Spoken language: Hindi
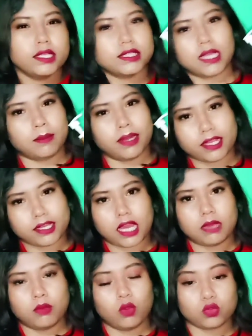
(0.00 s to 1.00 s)
समर के
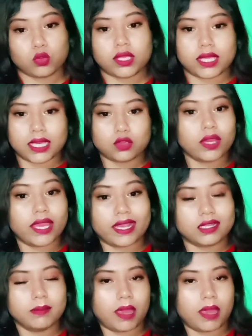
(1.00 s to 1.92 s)
टाइम हो तो ये तो एकदम